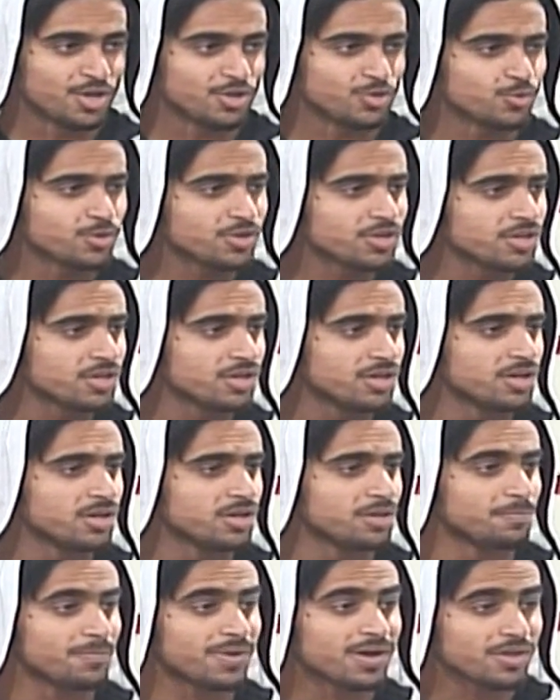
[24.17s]
يريه
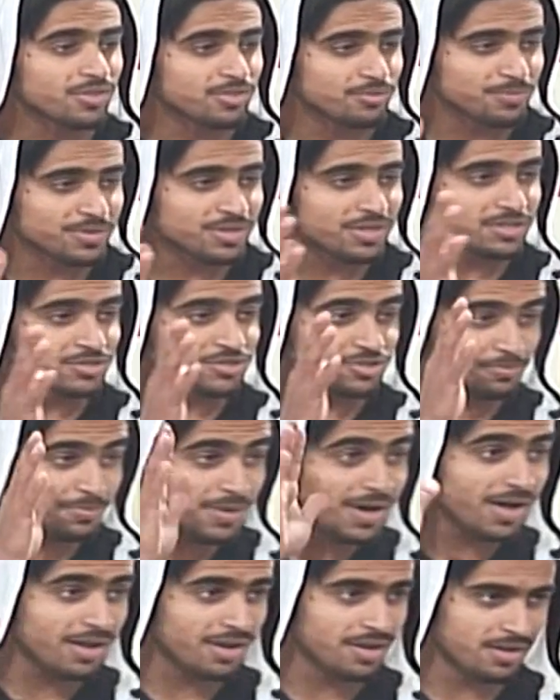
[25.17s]
بعض من
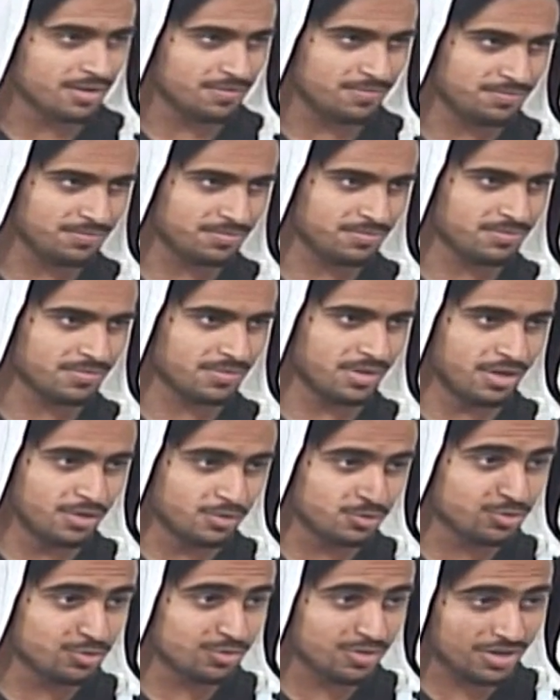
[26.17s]
الجبال
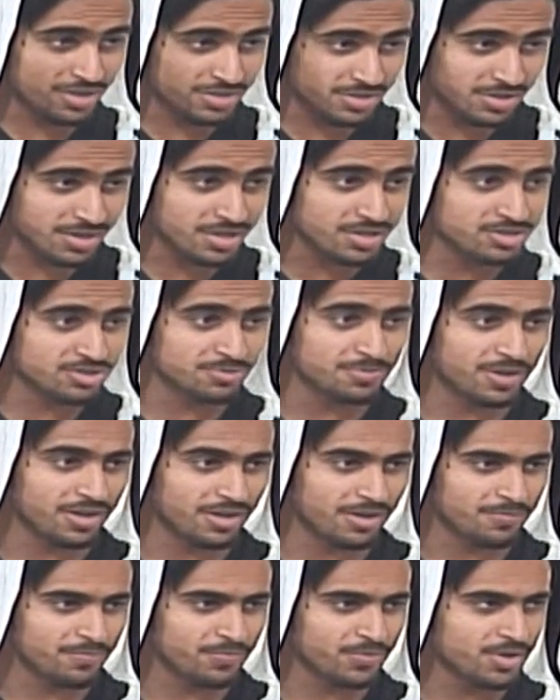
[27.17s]
الاجور التي
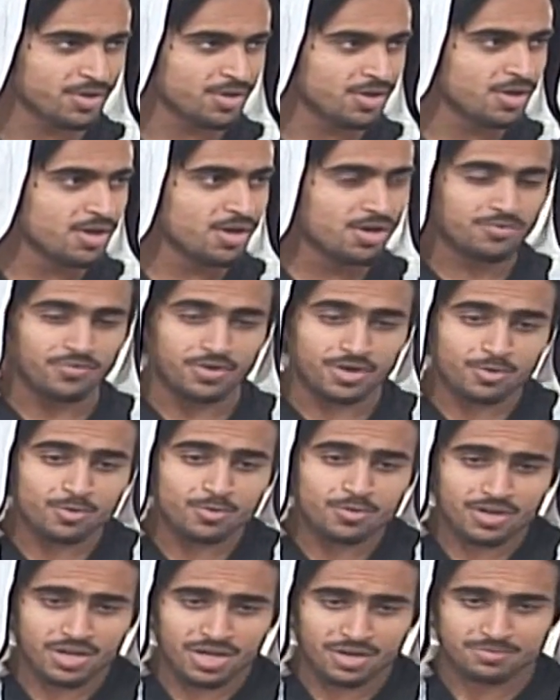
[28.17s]
كالجبال
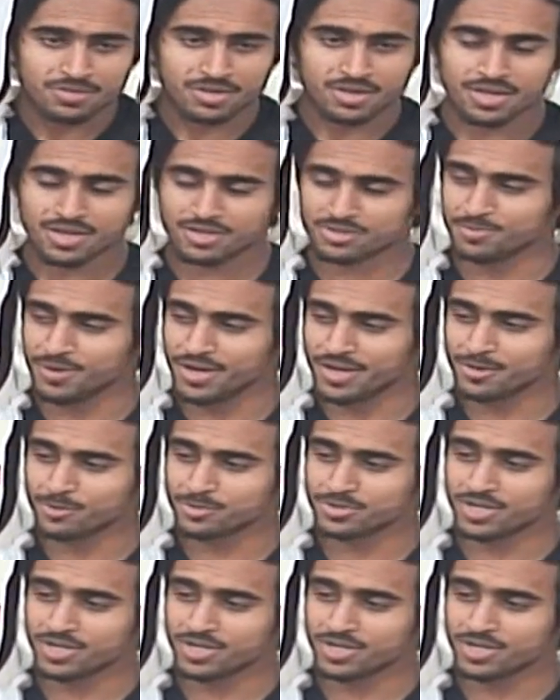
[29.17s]
فيقول العبد الله سبحانه